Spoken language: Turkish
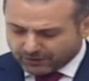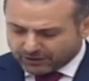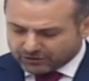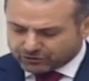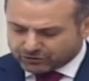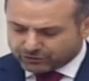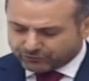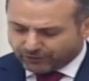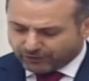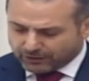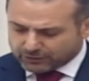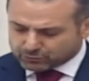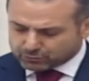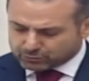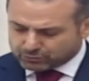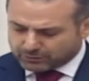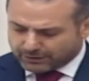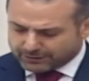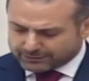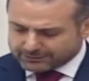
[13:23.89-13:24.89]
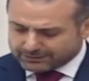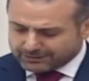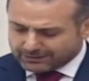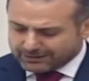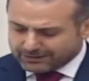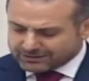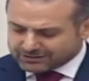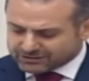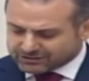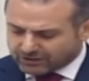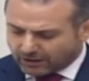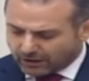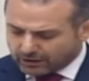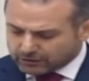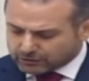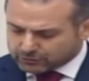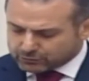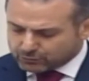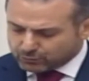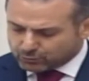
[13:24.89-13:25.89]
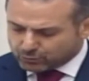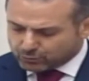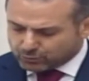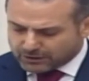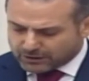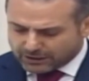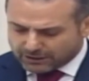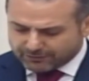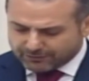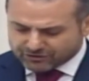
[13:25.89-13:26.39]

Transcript: şifalı suları, sağlıklı ürünleri